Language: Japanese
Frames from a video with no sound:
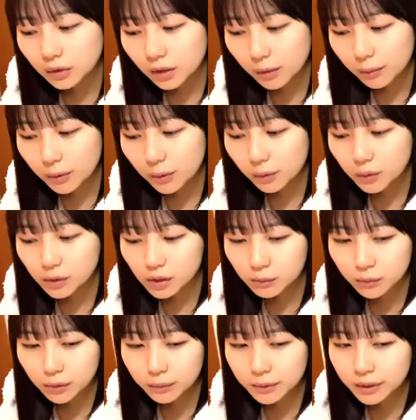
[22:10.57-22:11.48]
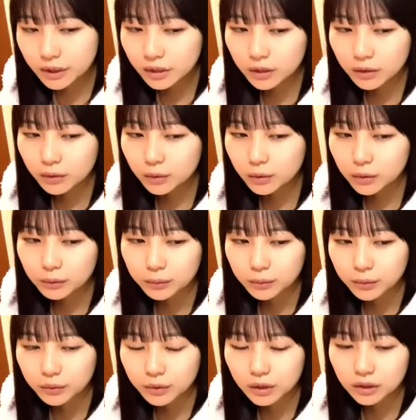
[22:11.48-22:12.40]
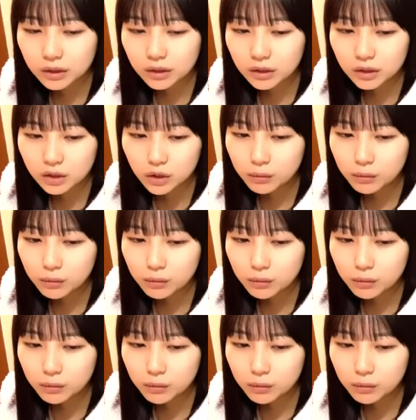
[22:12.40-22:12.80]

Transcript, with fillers: 食べ美味しいもの見つけることもだし